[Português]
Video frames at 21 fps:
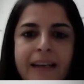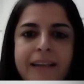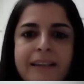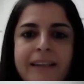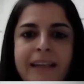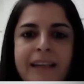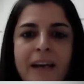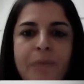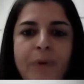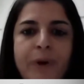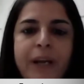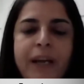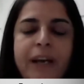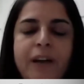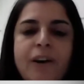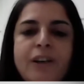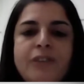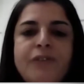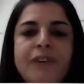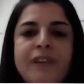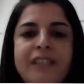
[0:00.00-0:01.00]
né? Porque
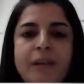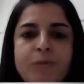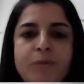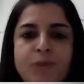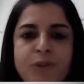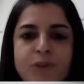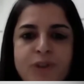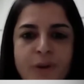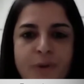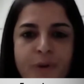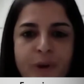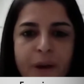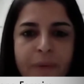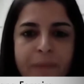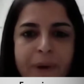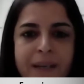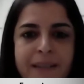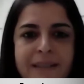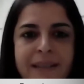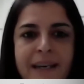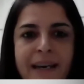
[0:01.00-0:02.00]
nós fazemos o seguro
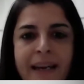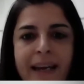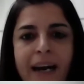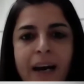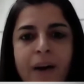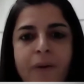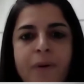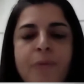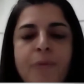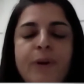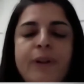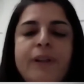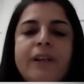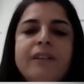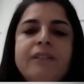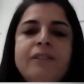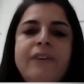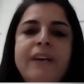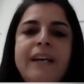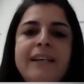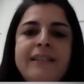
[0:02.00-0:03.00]
empresarial e
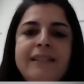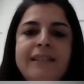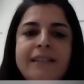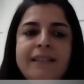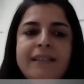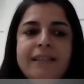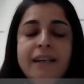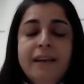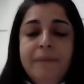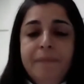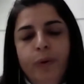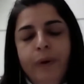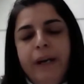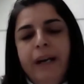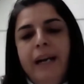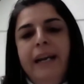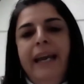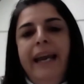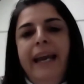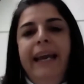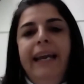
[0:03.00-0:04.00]
muitas vezes o
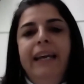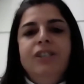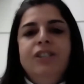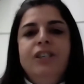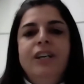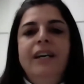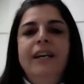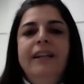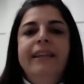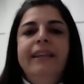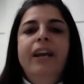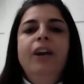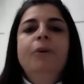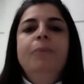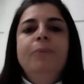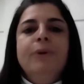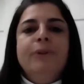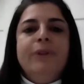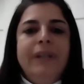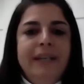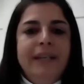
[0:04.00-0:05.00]
cliente ele tem
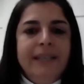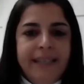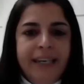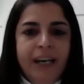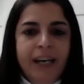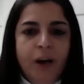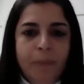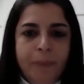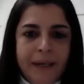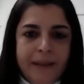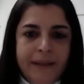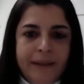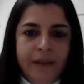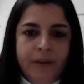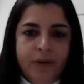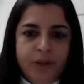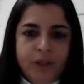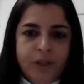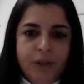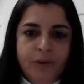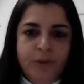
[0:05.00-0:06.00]
um potencial para ter
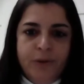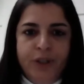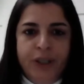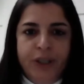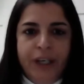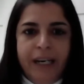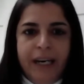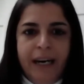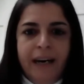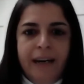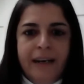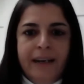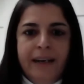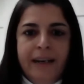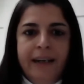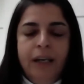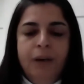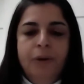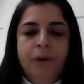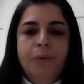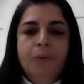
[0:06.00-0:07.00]
um seguro de carga.
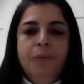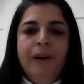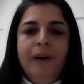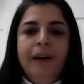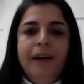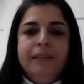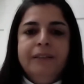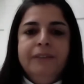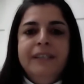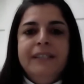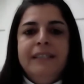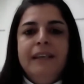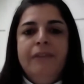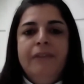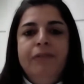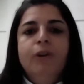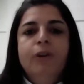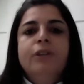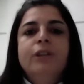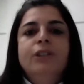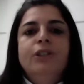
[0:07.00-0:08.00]
Então, às vezes a
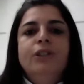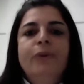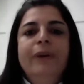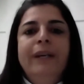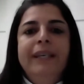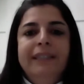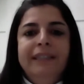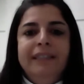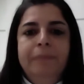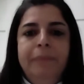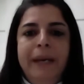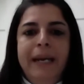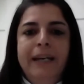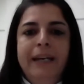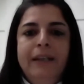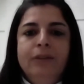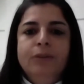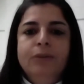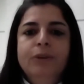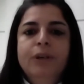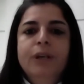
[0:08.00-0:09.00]
falta de
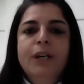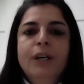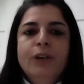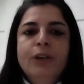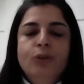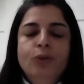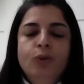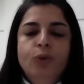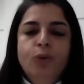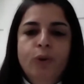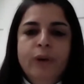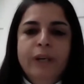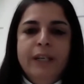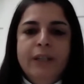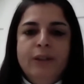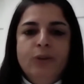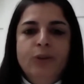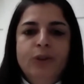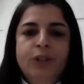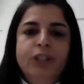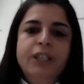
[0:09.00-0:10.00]
conhecimento do
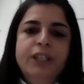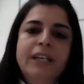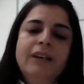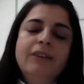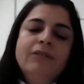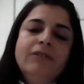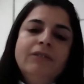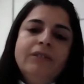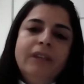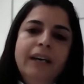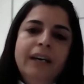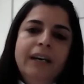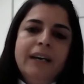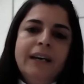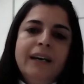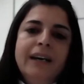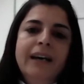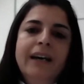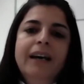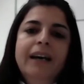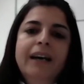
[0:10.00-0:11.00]
corretor de não
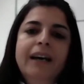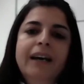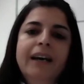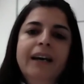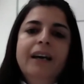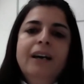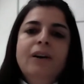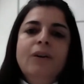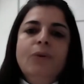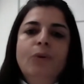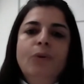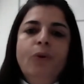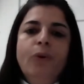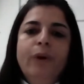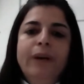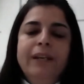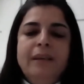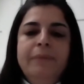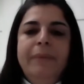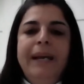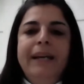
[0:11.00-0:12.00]
ter o
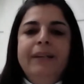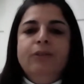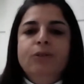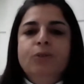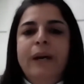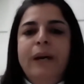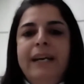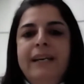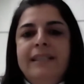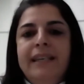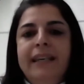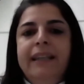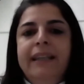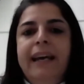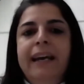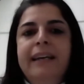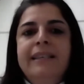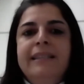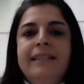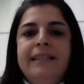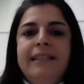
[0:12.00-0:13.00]
conhecimento do
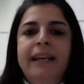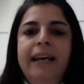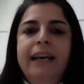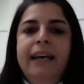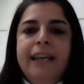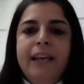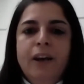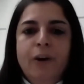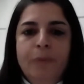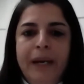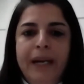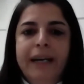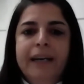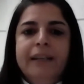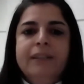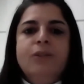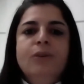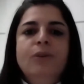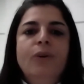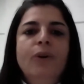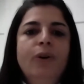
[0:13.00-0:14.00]
RCTRC, que é
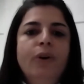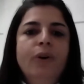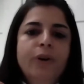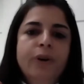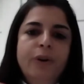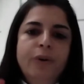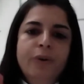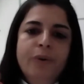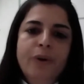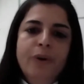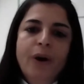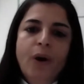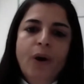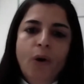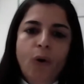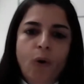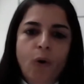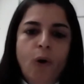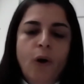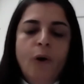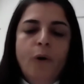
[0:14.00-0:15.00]
obrigatório,
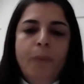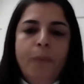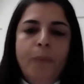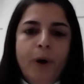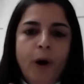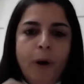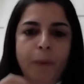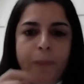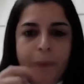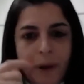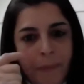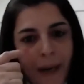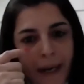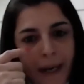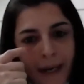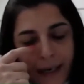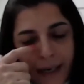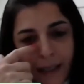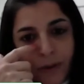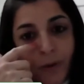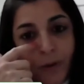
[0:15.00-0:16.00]
ou o próprio
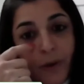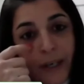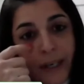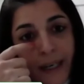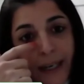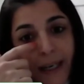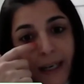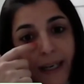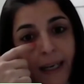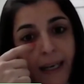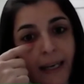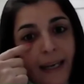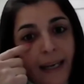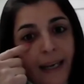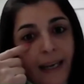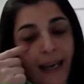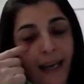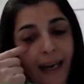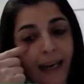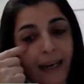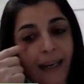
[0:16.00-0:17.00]
embarcador,
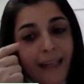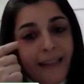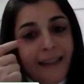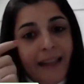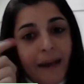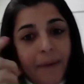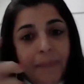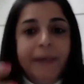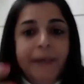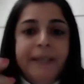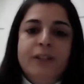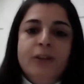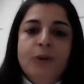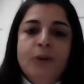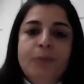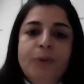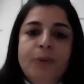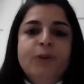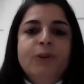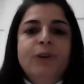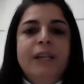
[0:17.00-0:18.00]
ele está perdendo a
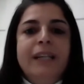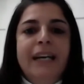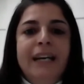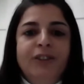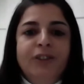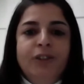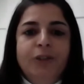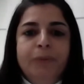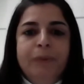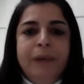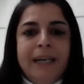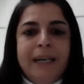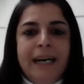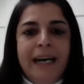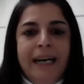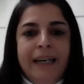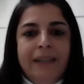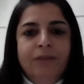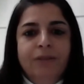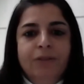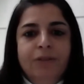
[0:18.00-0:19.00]
oportunidade no
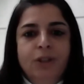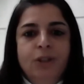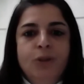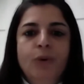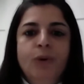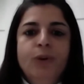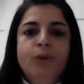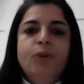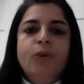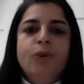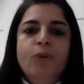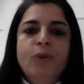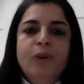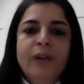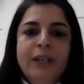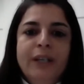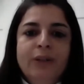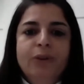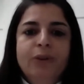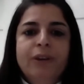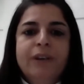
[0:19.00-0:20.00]
mercado de um outro
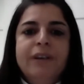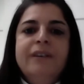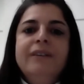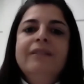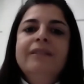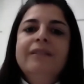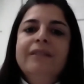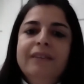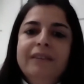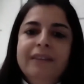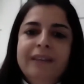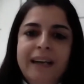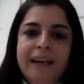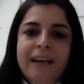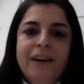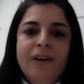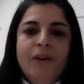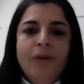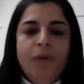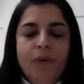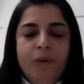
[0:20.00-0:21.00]
corretor,
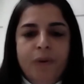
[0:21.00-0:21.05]
né?